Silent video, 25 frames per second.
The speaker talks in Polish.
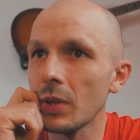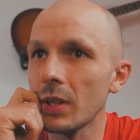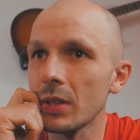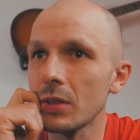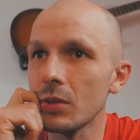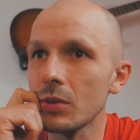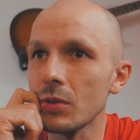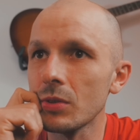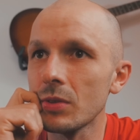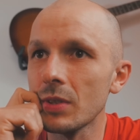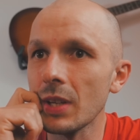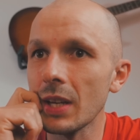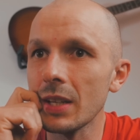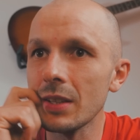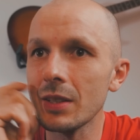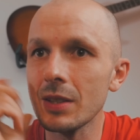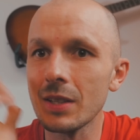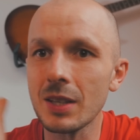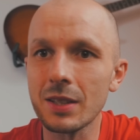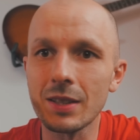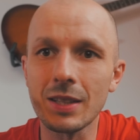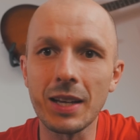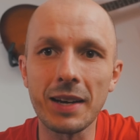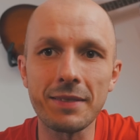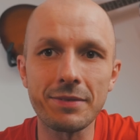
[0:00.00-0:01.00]
Andrew Tate
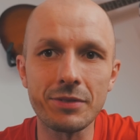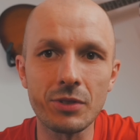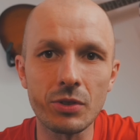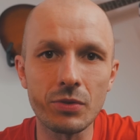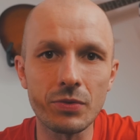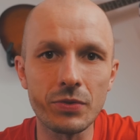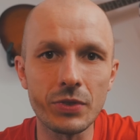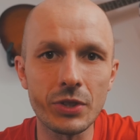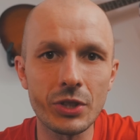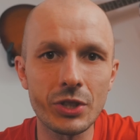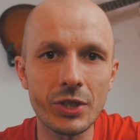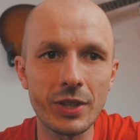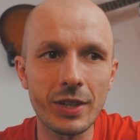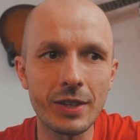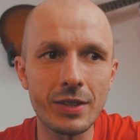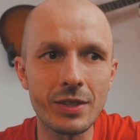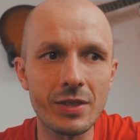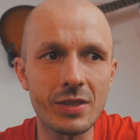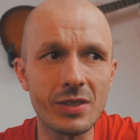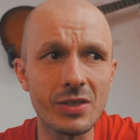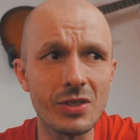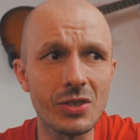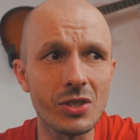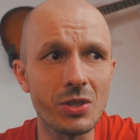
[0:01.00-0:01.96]
niedawno wyszedł